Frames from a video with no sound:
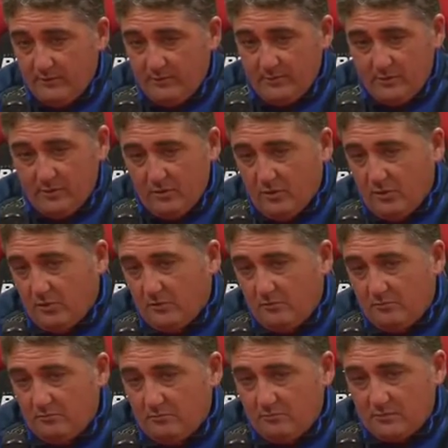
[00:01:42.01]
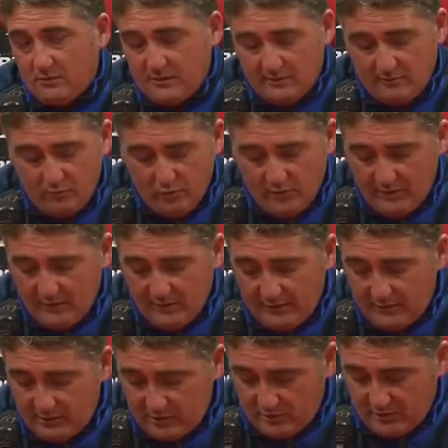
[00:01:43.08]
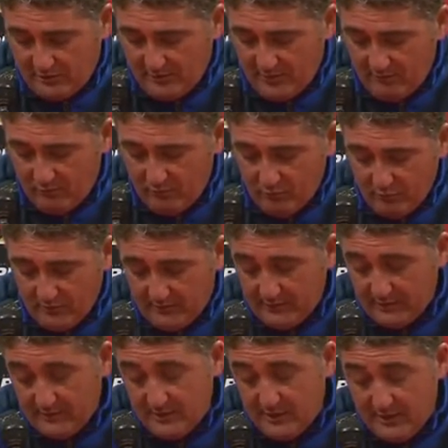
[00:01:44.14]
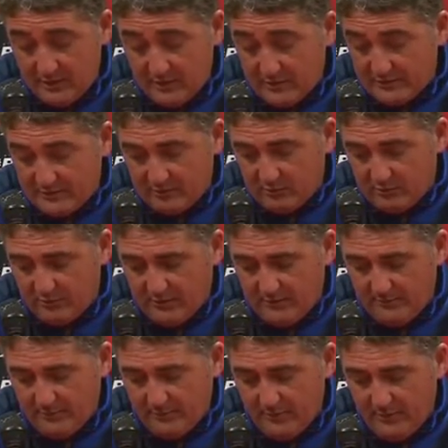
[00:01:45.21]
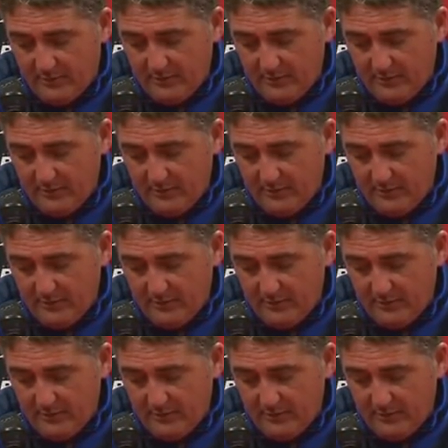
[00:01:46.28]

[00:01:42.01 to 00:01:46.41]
Però è stata buona la reazione che abbiamo avuto anche in 10 nel secondo tempo.